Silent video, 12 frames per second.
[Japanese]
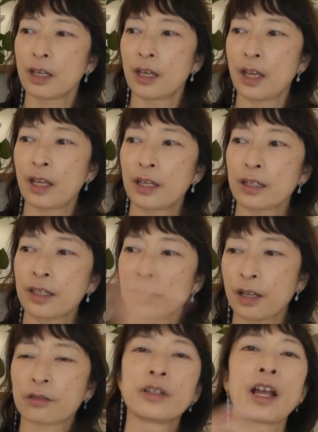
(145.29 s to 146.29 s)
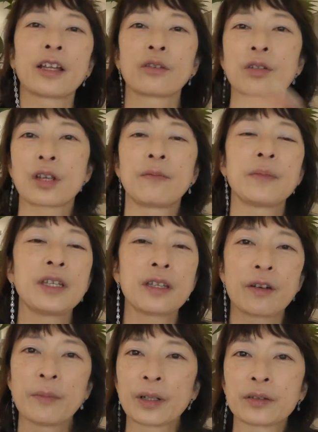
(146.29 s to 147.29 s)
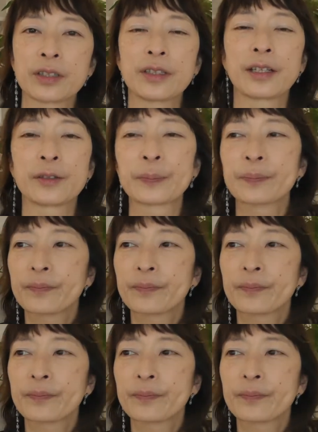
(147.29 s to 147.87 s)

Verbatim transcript: えー、来たクライアントさんはみんなうまくいってる